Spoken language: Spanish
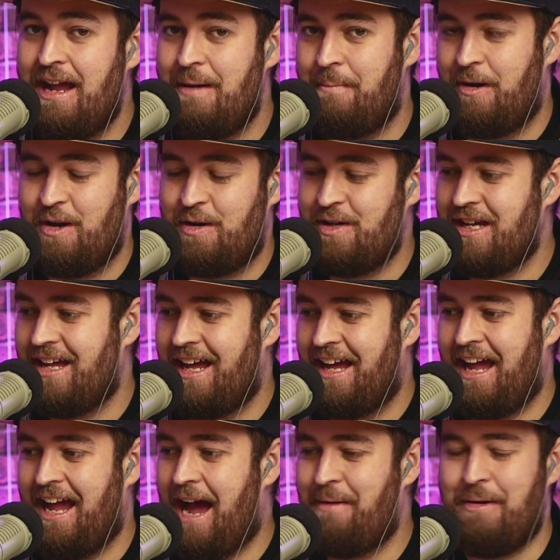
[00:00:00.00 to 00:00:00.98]
Pero oye,
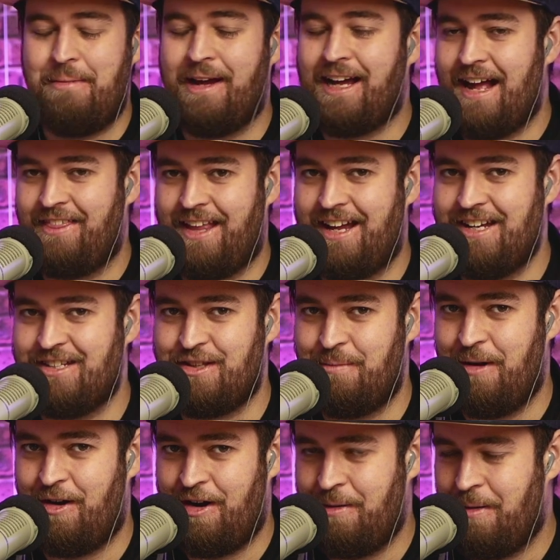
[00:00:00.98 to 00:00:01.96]
eh, a mí me encantan estos
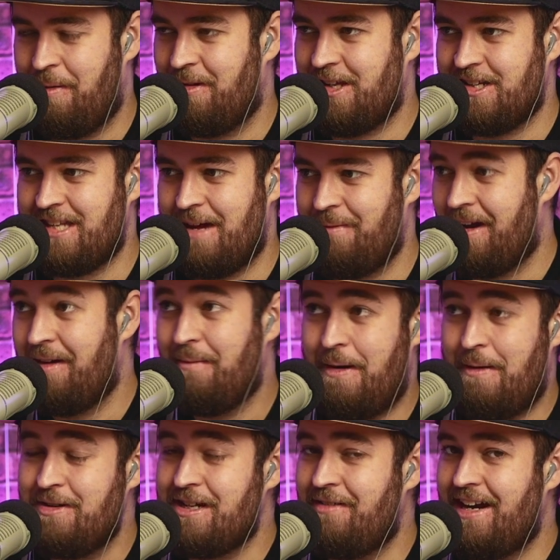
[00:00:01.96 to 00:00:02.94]
mejores momentos también.
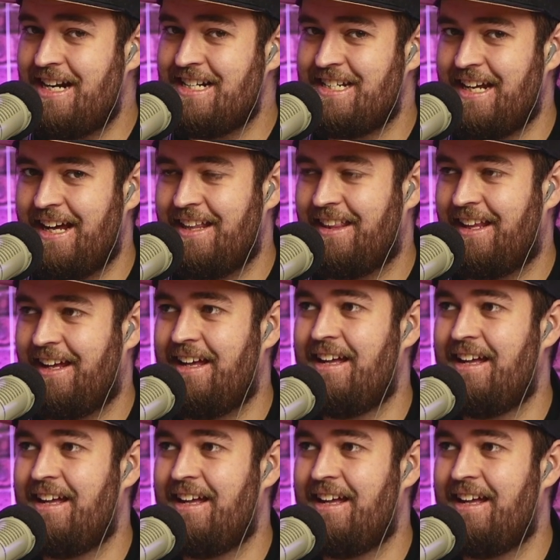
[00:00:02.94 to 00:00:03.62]
Vamos a ver el siguiente.